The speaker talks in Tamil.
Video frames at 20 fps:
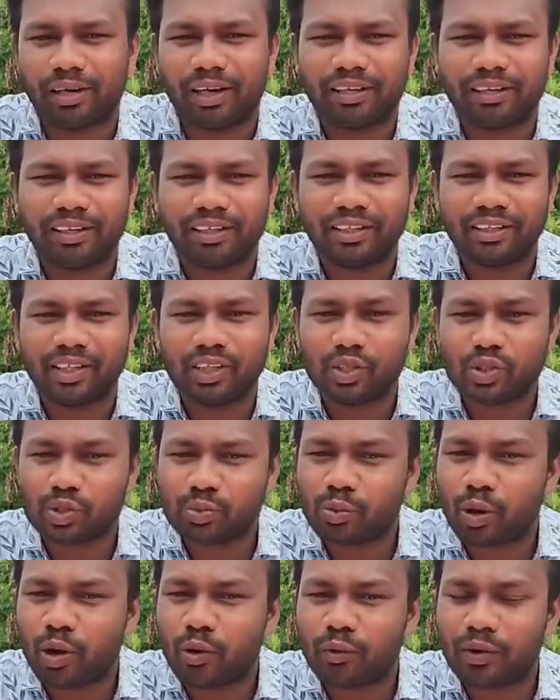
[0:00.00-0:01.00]
மாறுகிறது
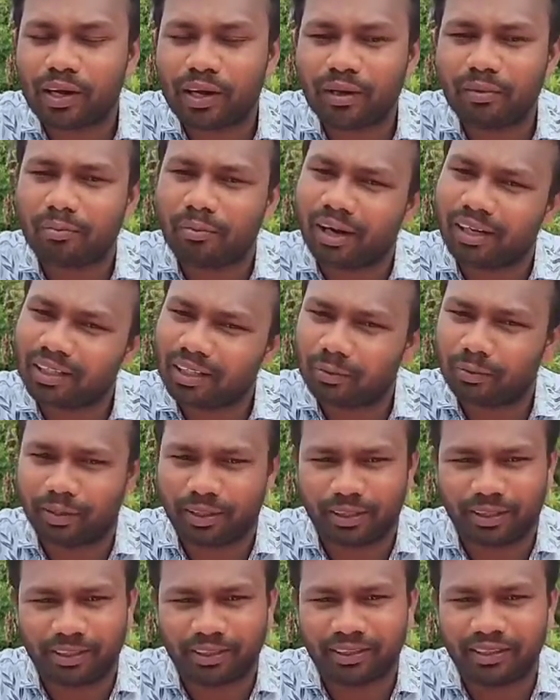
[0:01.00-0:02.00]
சுபாவங்கள்
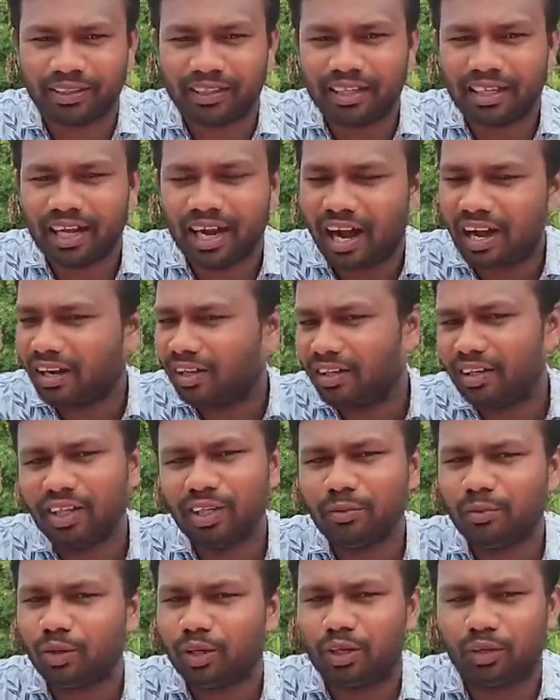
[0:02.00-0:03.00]
மாற்றப்படுகிறது ஆனால்
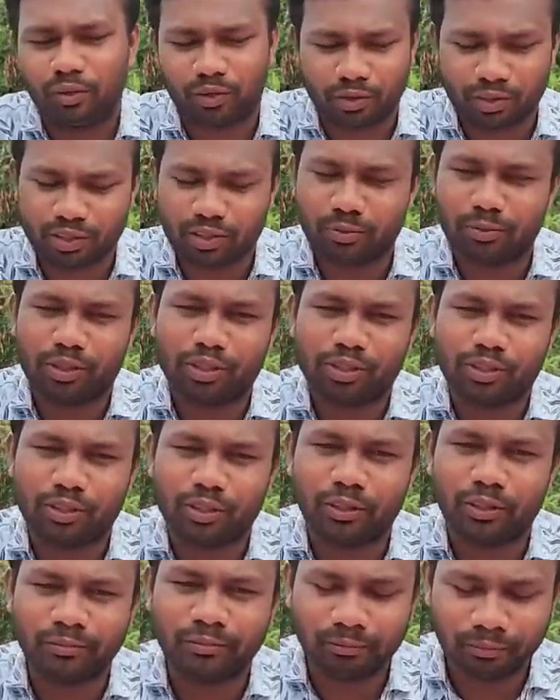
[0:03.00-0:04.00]
நீதிமொழிகள் ஒரு வசனம்
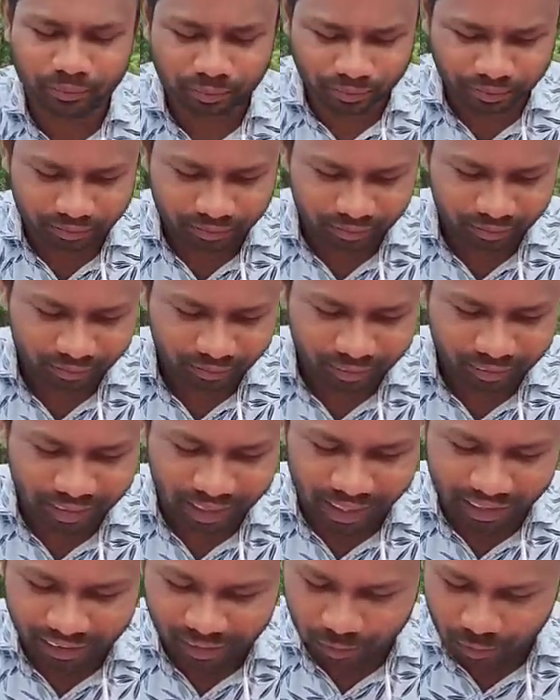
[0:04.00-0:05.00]
படித்தோம்
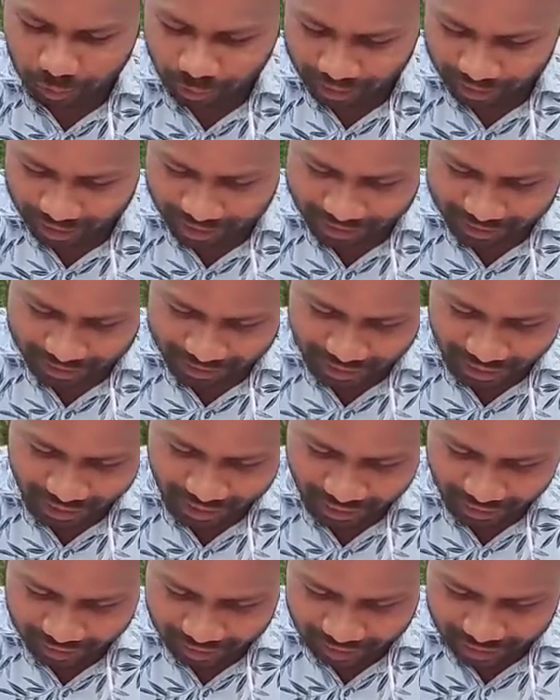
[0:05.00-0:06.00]
அதுக்கு முன்பு என்ன நடந்ததுன்னா
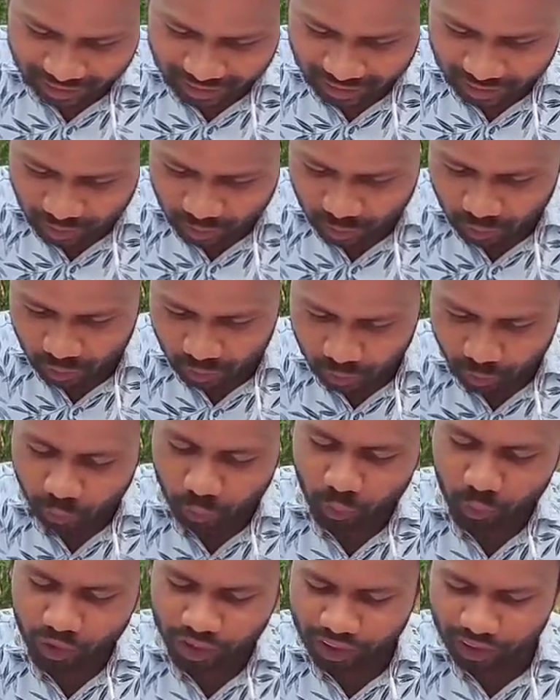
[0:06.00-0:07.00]

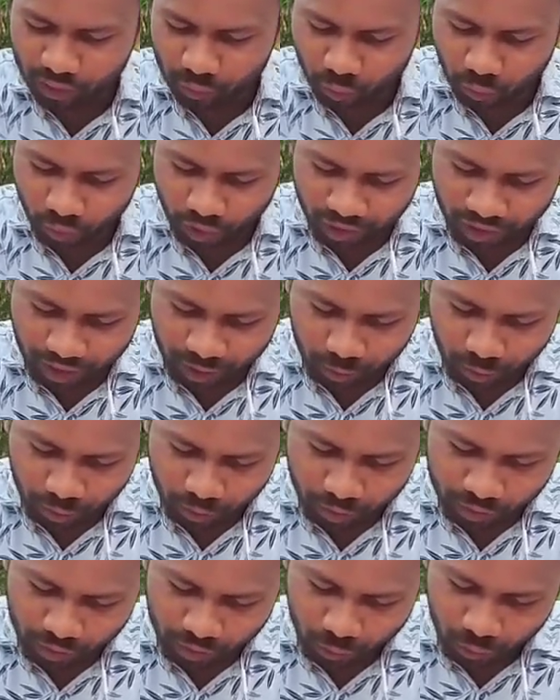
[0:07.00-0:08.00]
மூடனை உரலில்
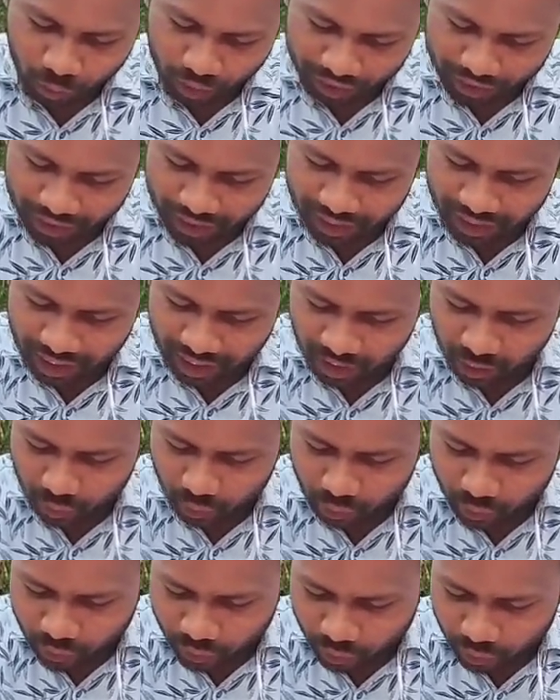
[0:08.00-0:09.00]
போட்டு உலக்கினால்
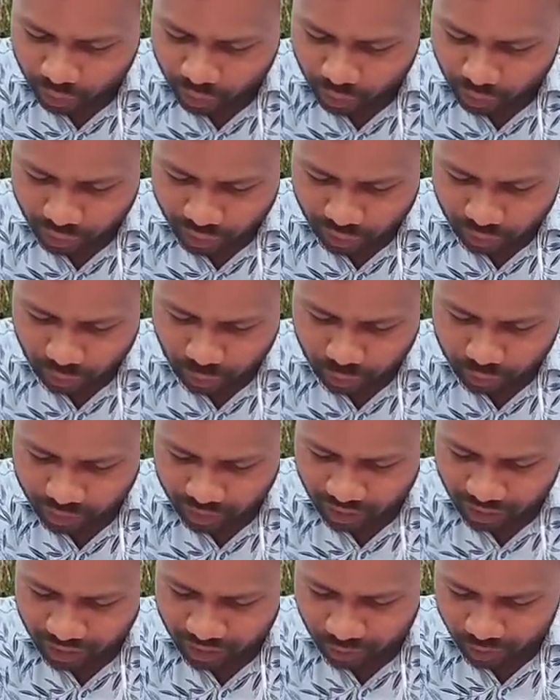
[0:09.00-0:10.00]
நொய்யோடு நொய்யை
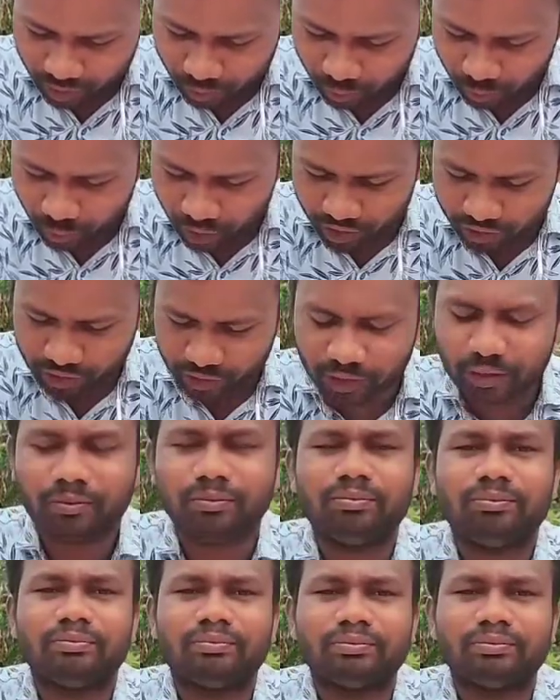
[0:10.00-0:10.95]
குத்தினாலும் அவனுடைய மூடத்தனம்